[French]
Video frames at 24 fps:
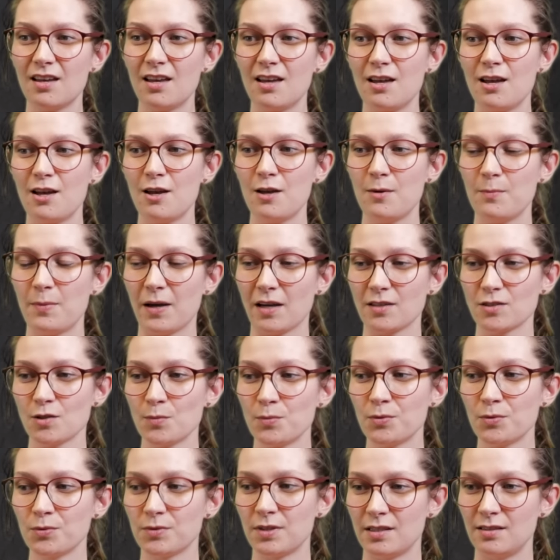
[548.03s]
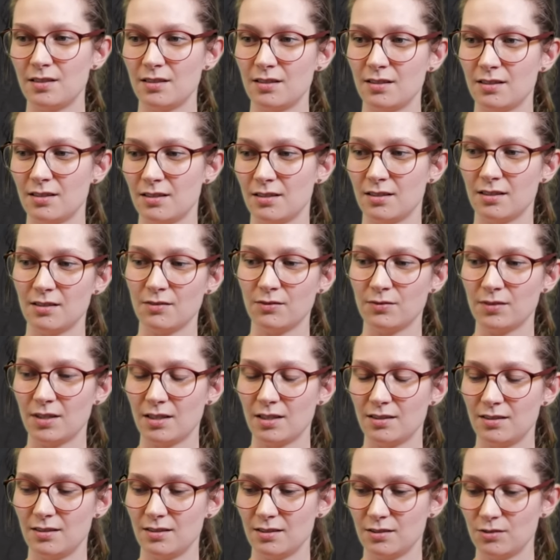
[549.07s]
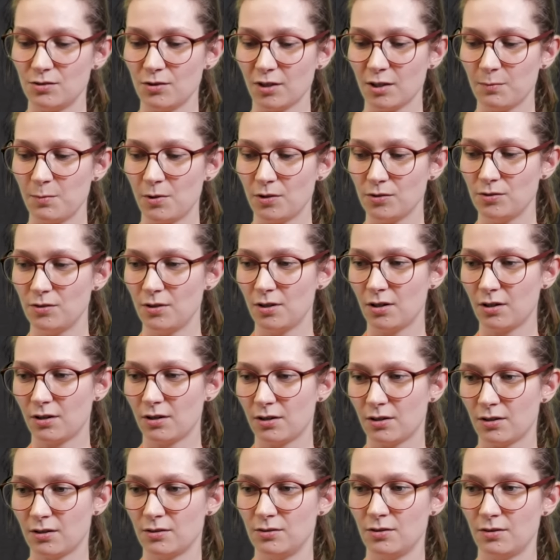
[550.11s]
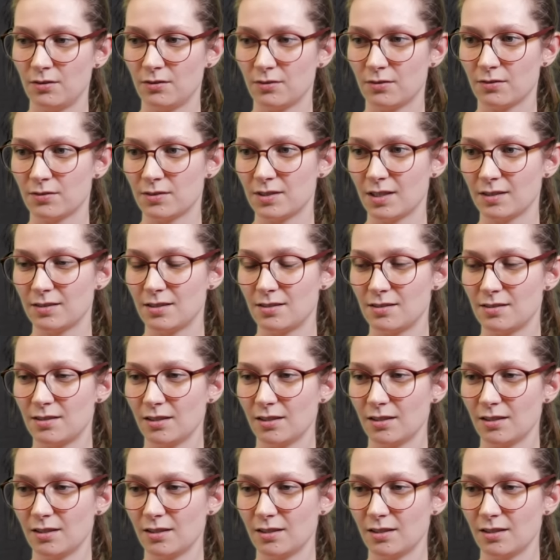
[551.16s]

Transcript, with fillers: Mhm. Par exemple, on a des, on a des storyboarders euh, dans certaines